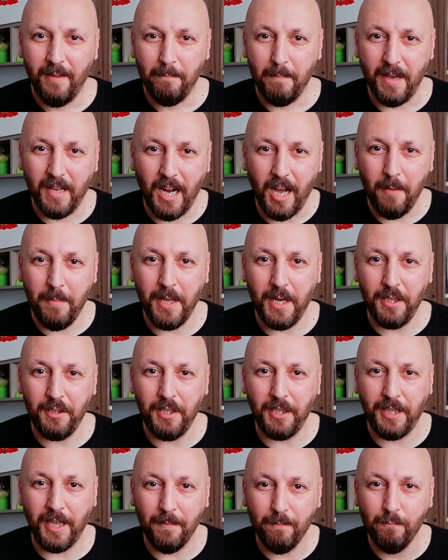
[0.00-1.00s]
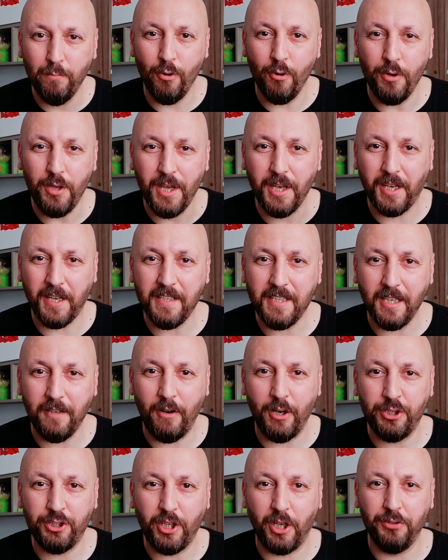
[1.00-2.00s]
Beraberinde de bu iki
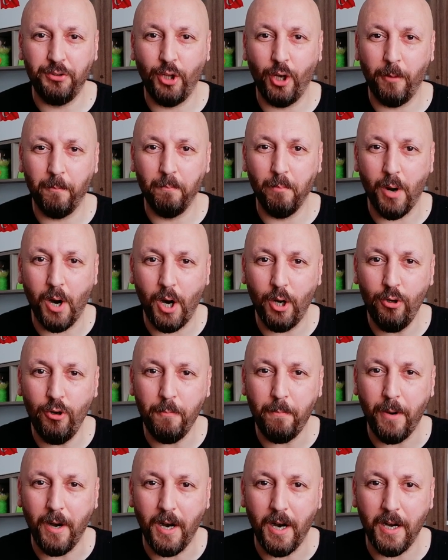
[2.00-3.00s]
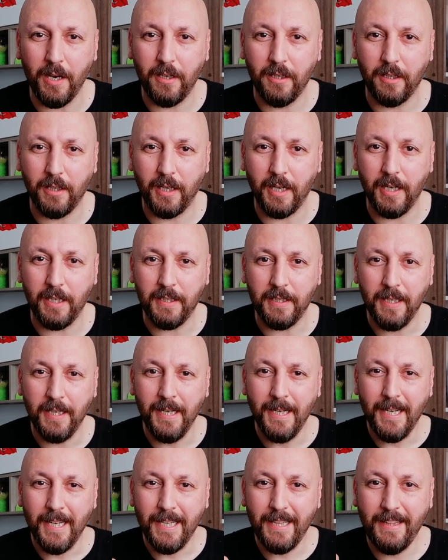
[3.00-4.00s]
savaştan da mağlup ayrılarak
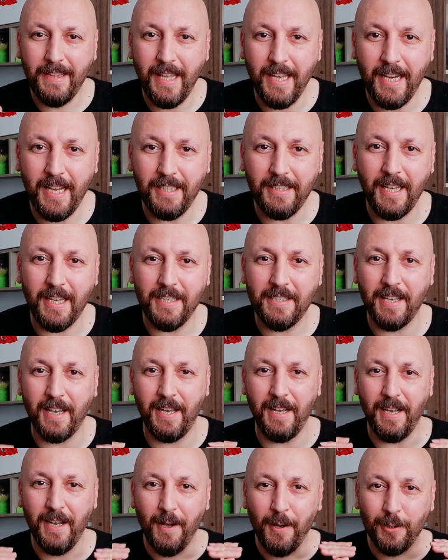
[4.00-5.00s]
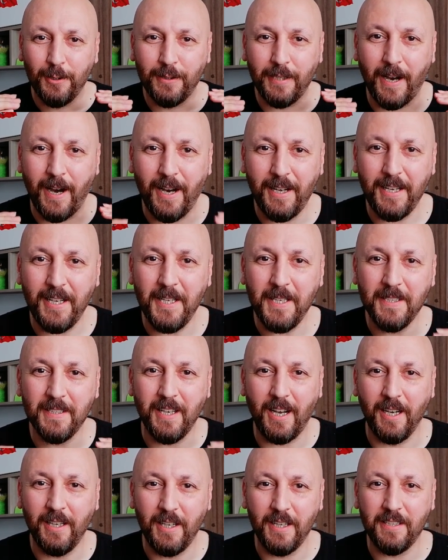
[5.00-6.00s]
neredeyse tarih
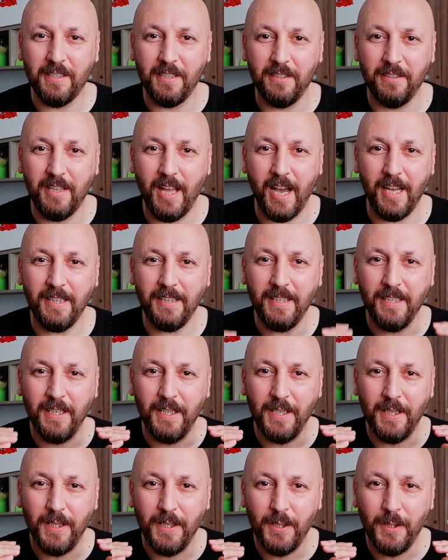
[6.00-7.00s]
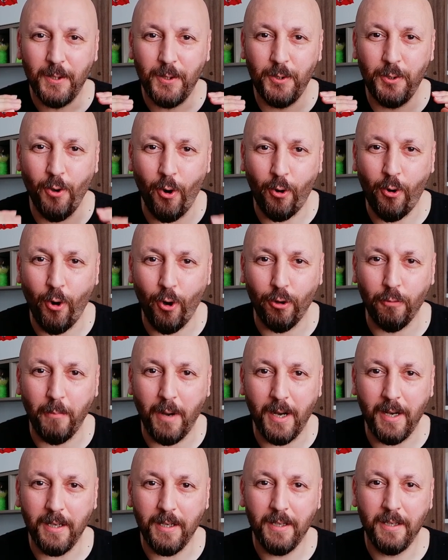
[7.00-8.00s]
sahnesinden yok
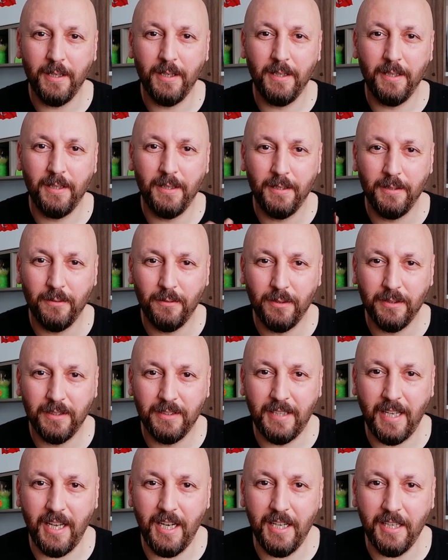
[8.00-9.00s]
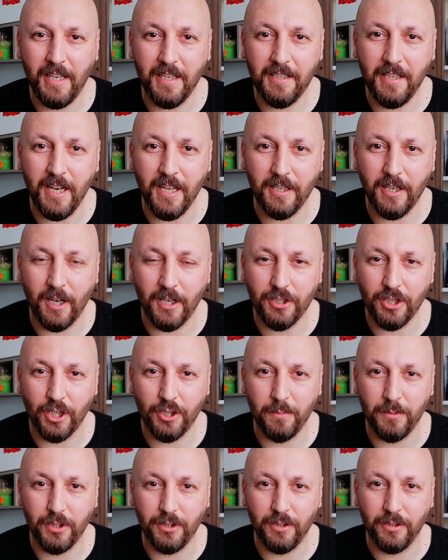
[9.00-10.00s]
olma tehlikesiyle
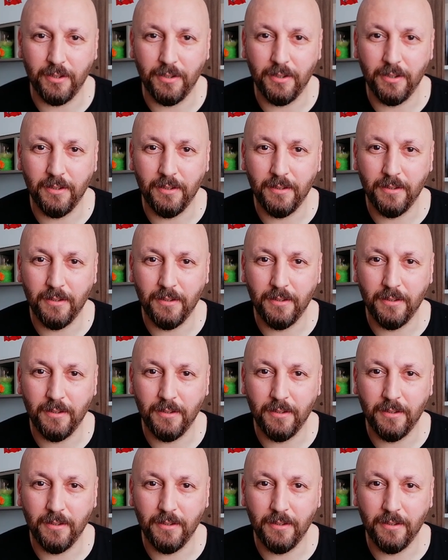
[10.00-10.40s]
karşılaşmıştır.